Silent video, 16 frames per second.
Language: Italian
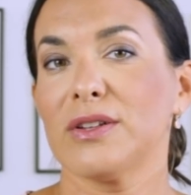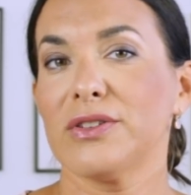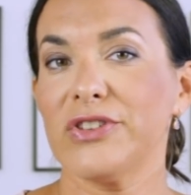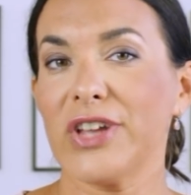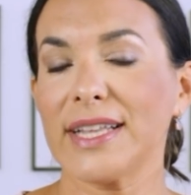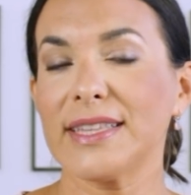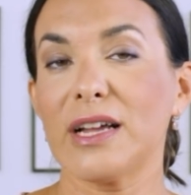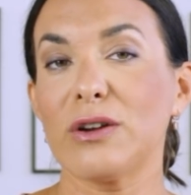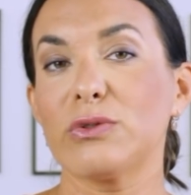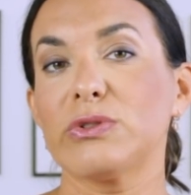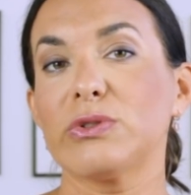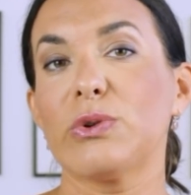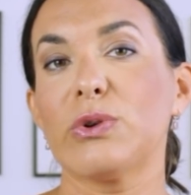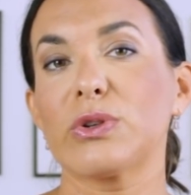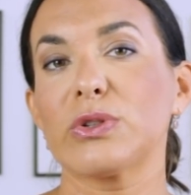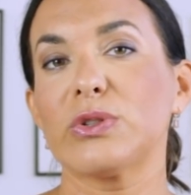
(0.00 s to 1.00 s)
Già dallo
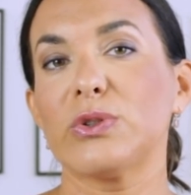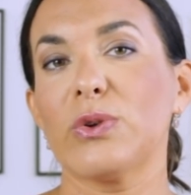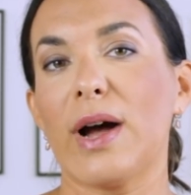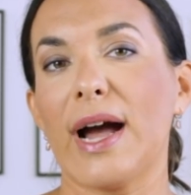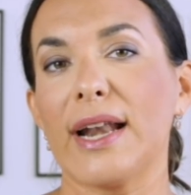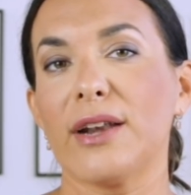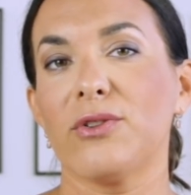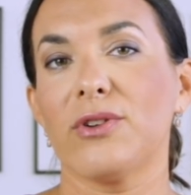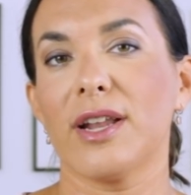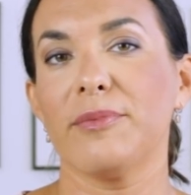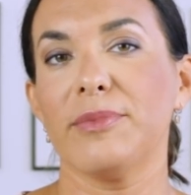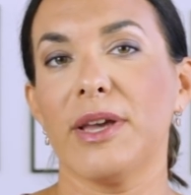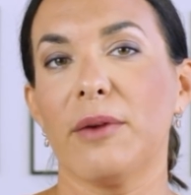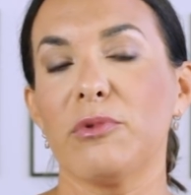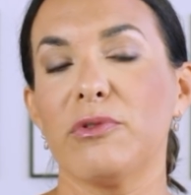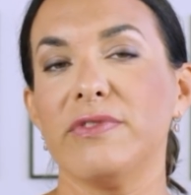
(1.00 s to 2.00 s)
scorso anno
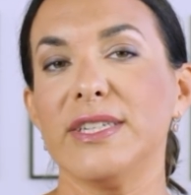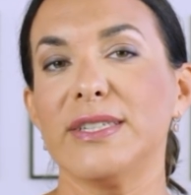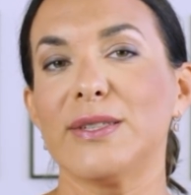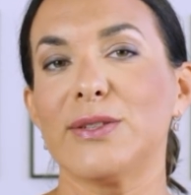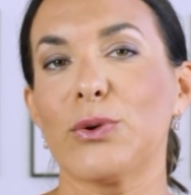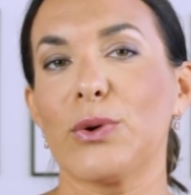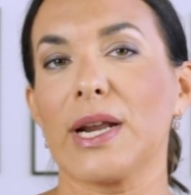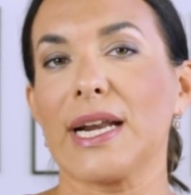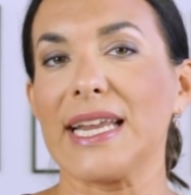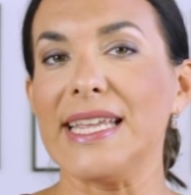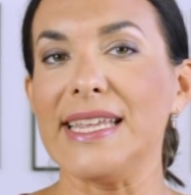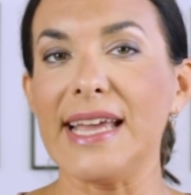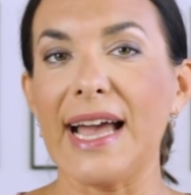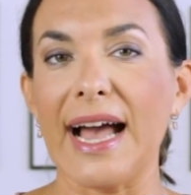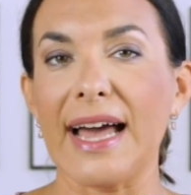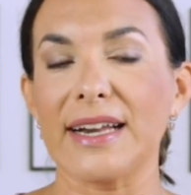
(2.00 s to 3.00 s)
l'abbiamo visto
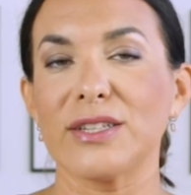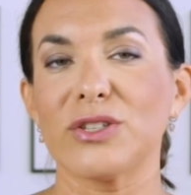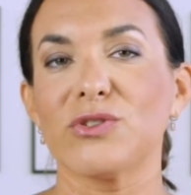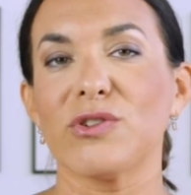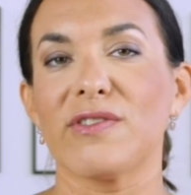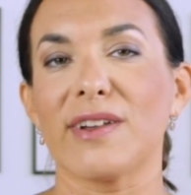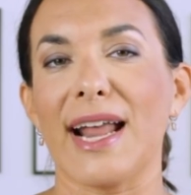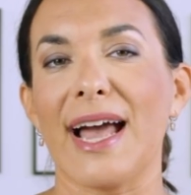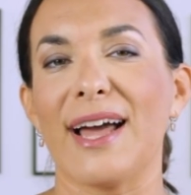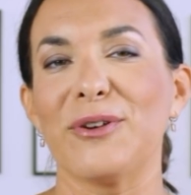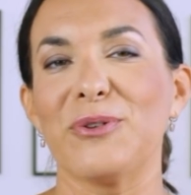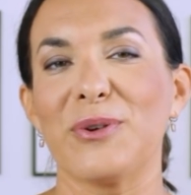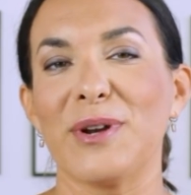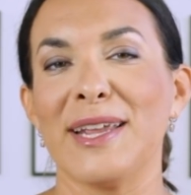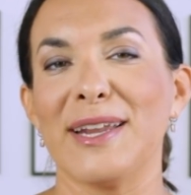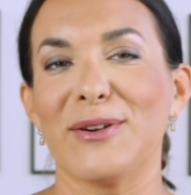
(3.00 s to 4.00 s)
regnare
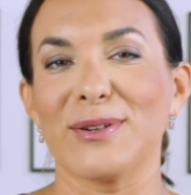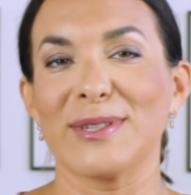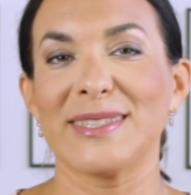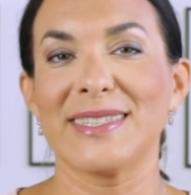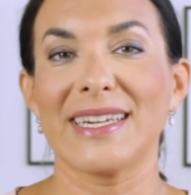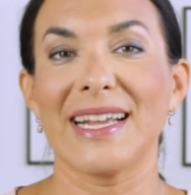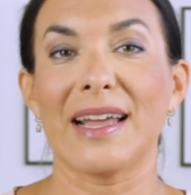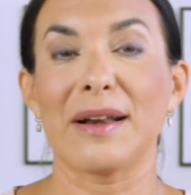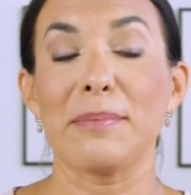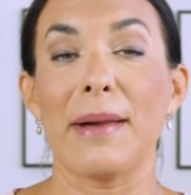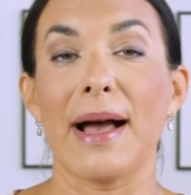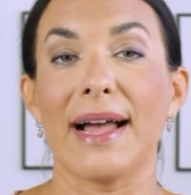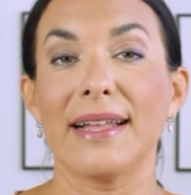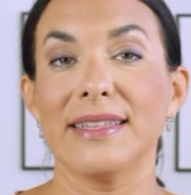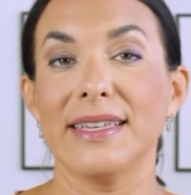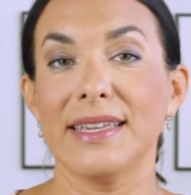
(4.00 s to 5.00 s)
sovrano nei nostri
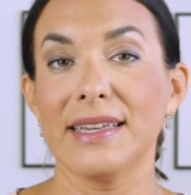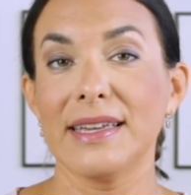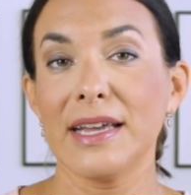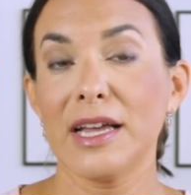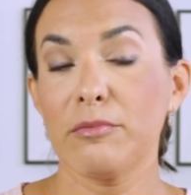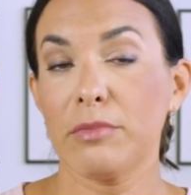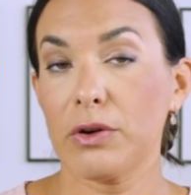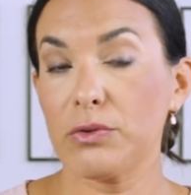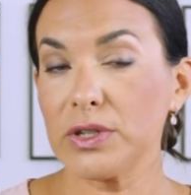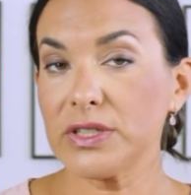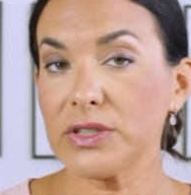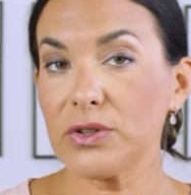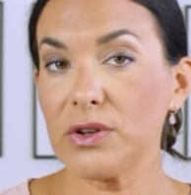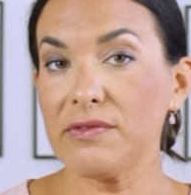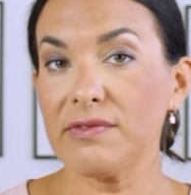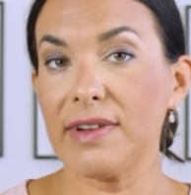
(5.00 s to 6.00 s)
armadi, ma
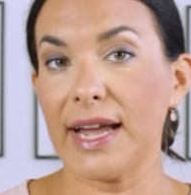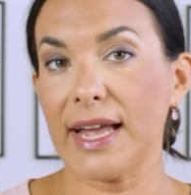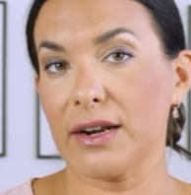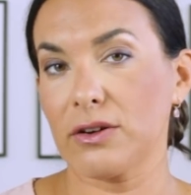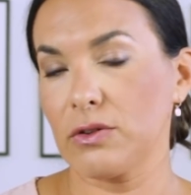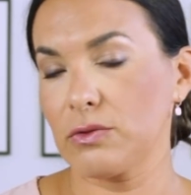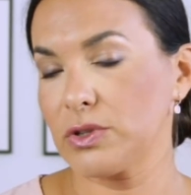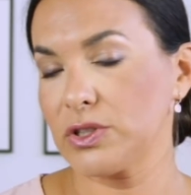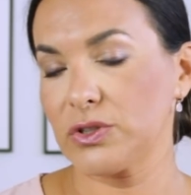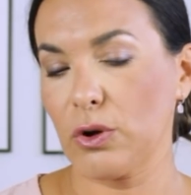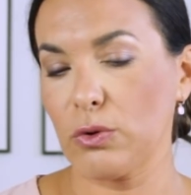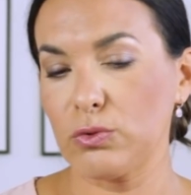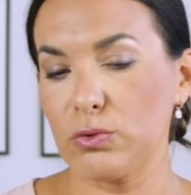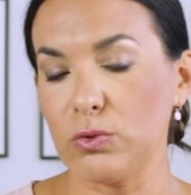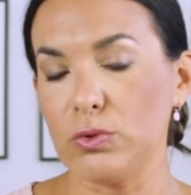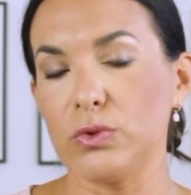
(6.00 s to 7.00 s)
questo inverno, questo
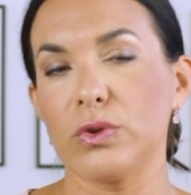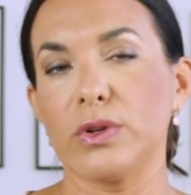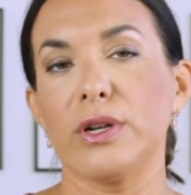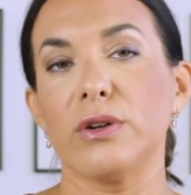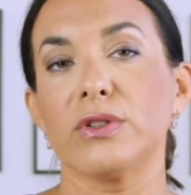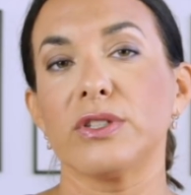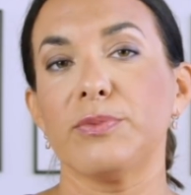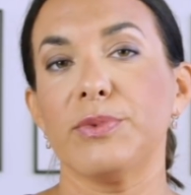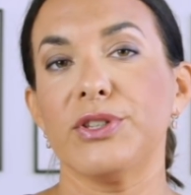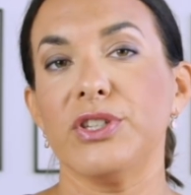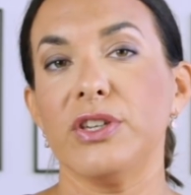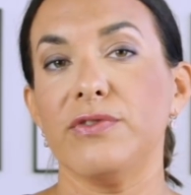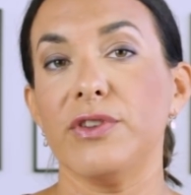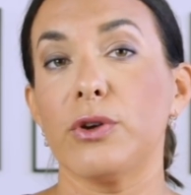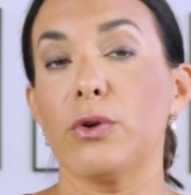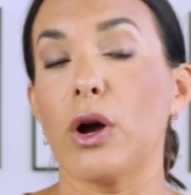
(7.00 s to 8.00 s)
autunno nello
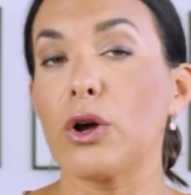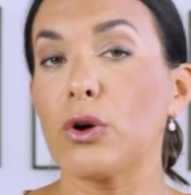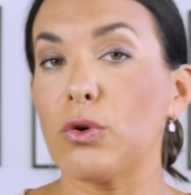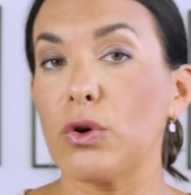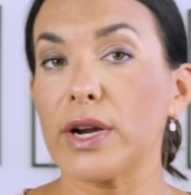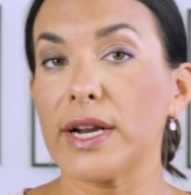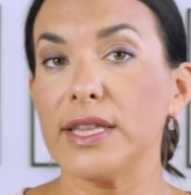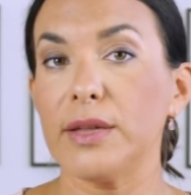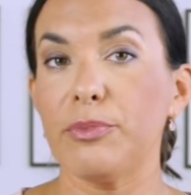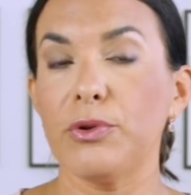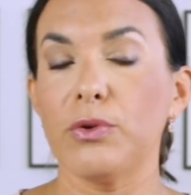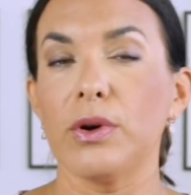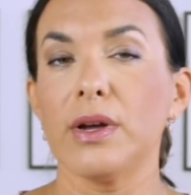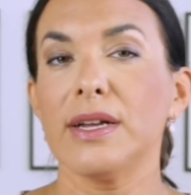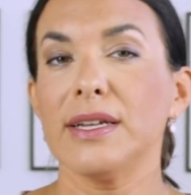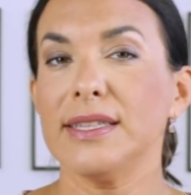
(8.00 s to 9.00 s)
specifico ancora di
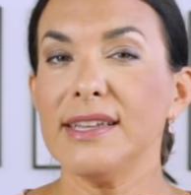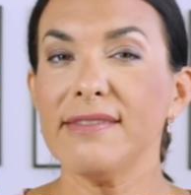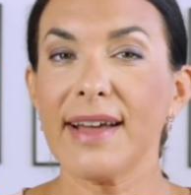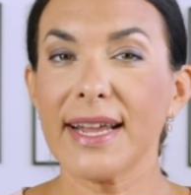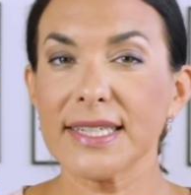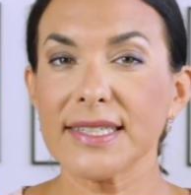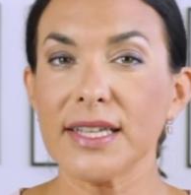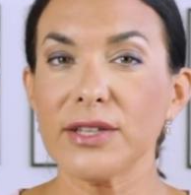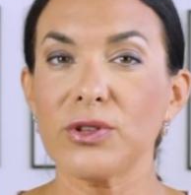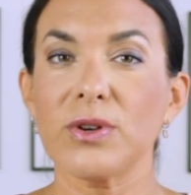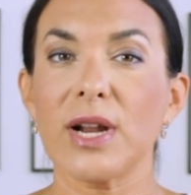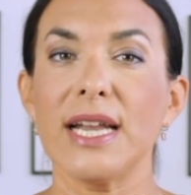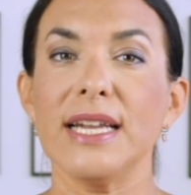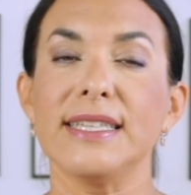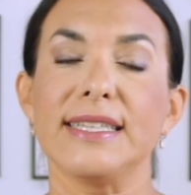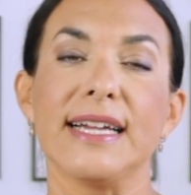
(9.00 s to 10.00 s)
più, diverse
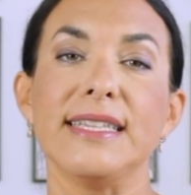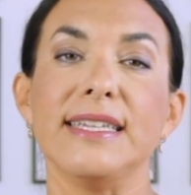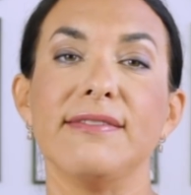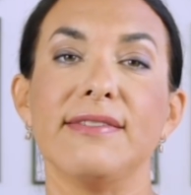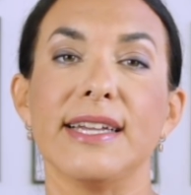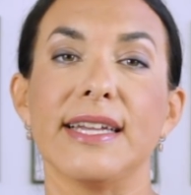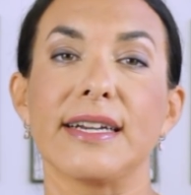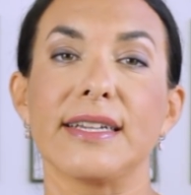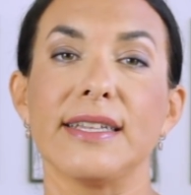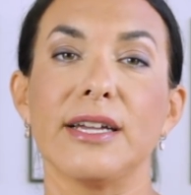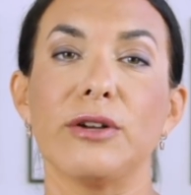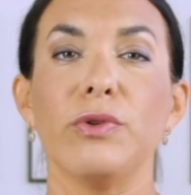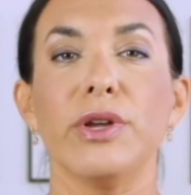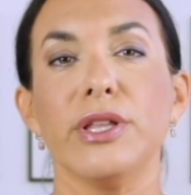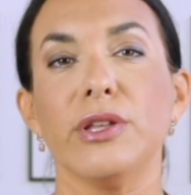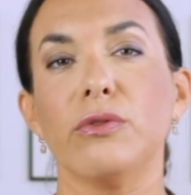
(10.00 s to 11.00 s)
tonalità di verde,
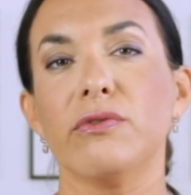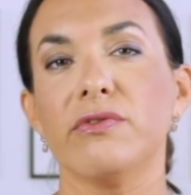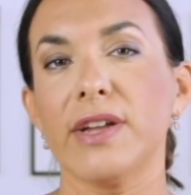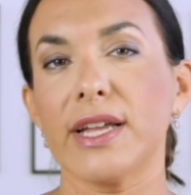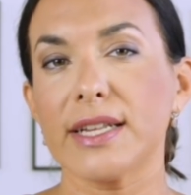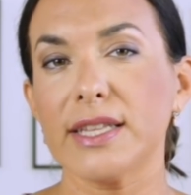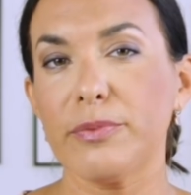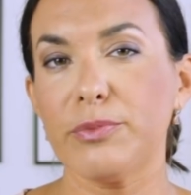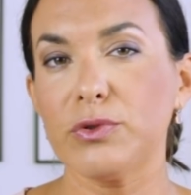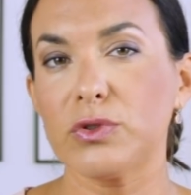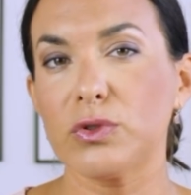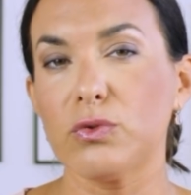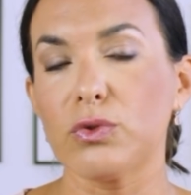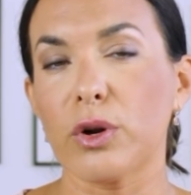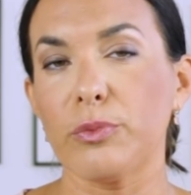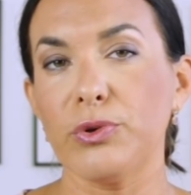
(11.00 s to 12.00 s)
quindi un verde più
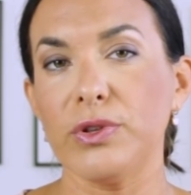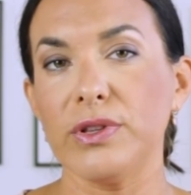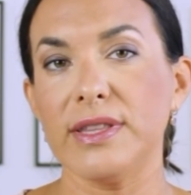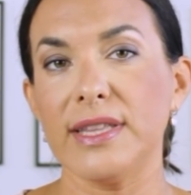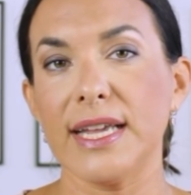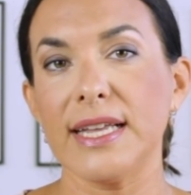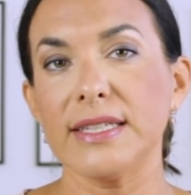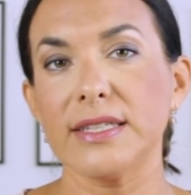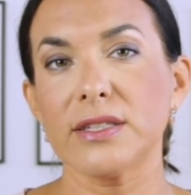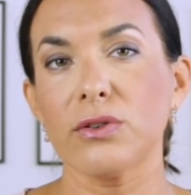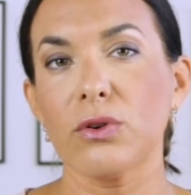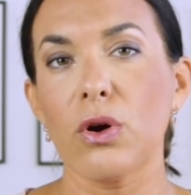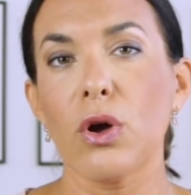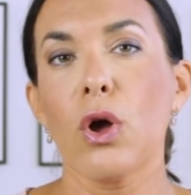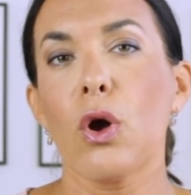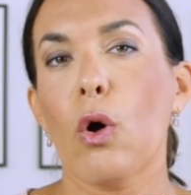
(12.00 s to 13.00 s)
scuro, più
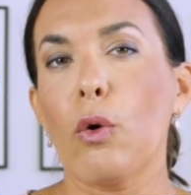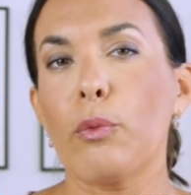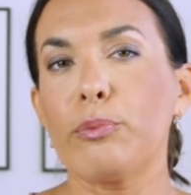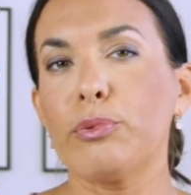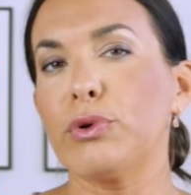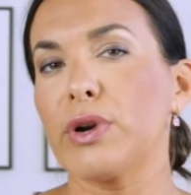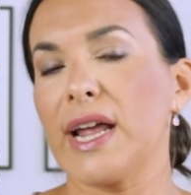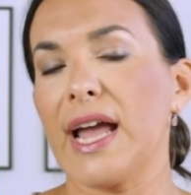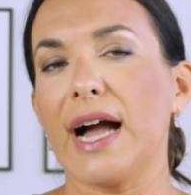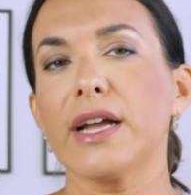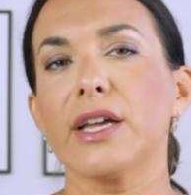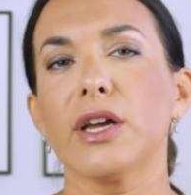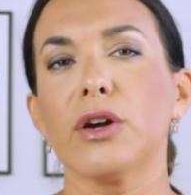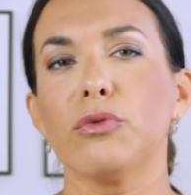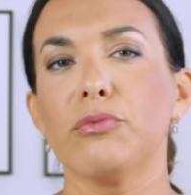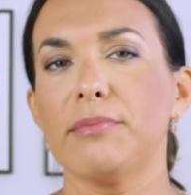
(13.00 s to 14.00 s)
intenso, oppure
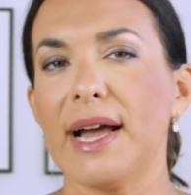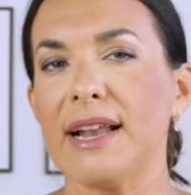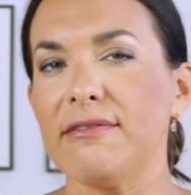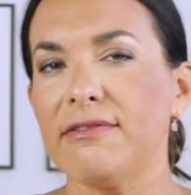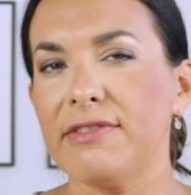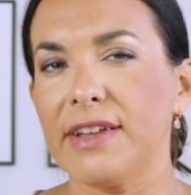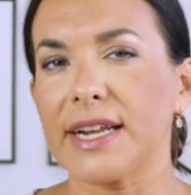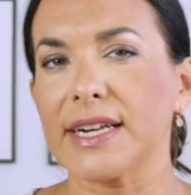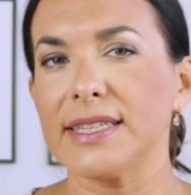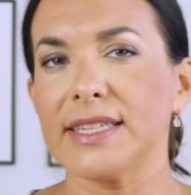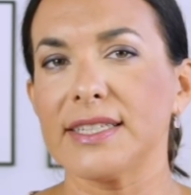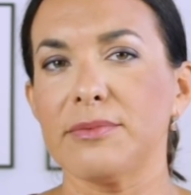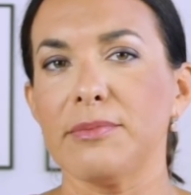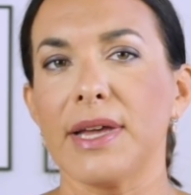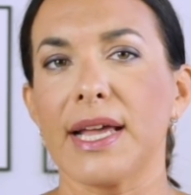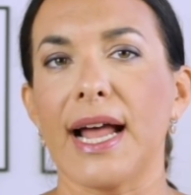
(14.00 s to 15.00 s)
anche un bel verde
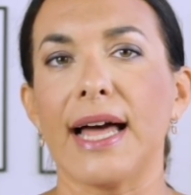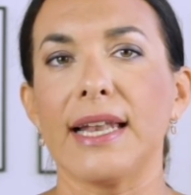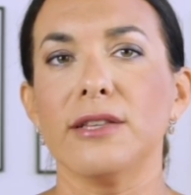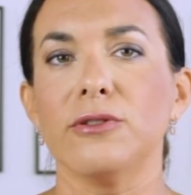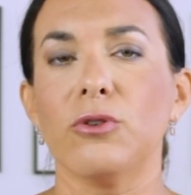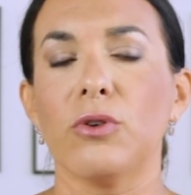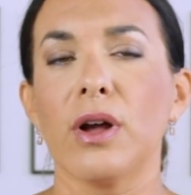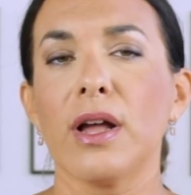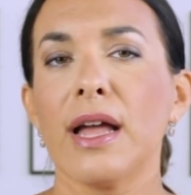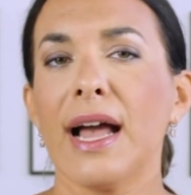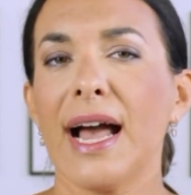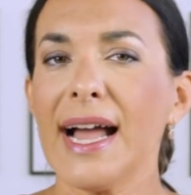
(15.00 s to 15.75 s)
smeraldo.